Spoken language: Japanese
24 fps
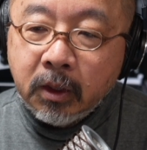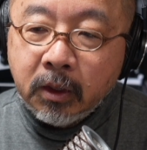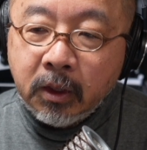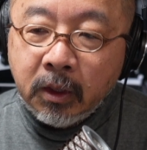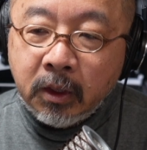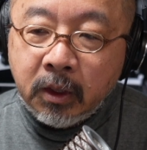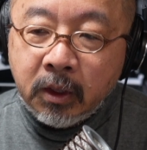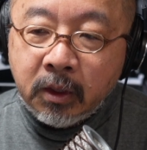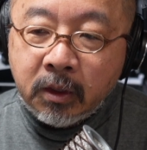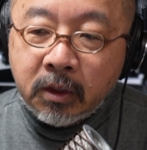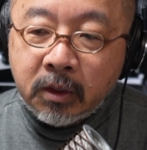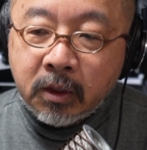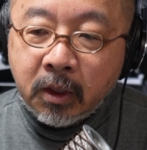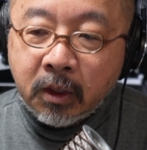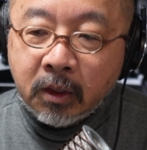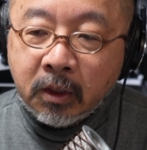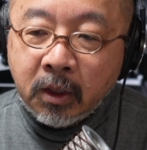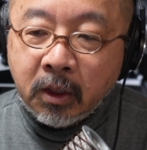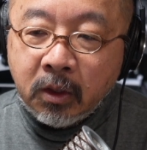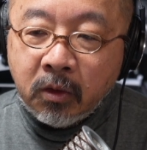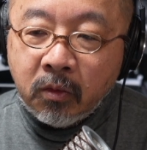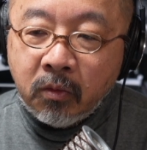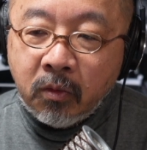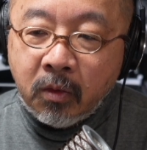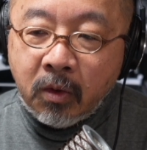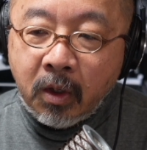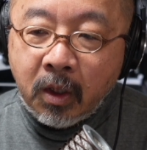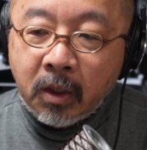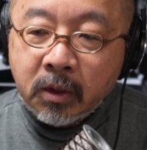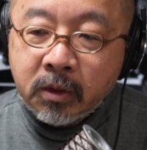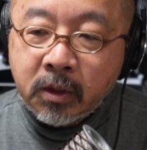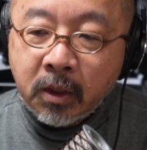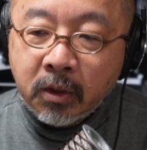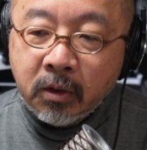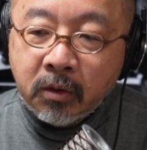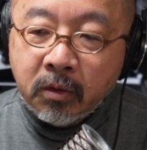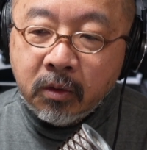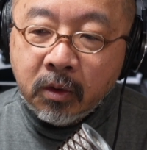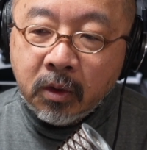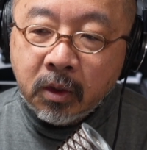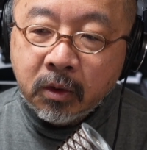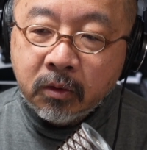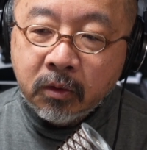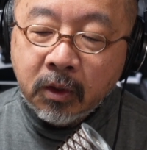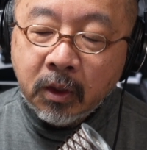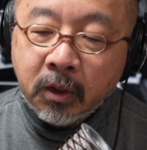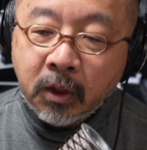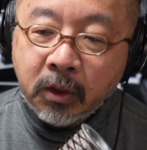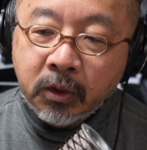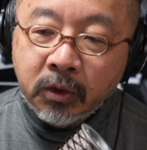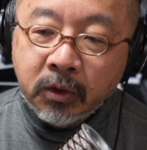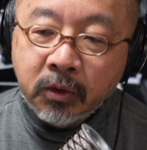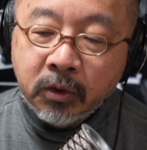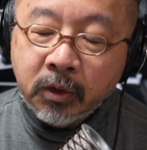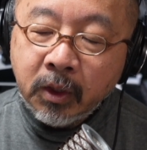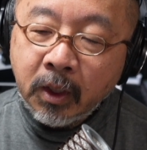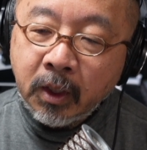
リリースされたのは1970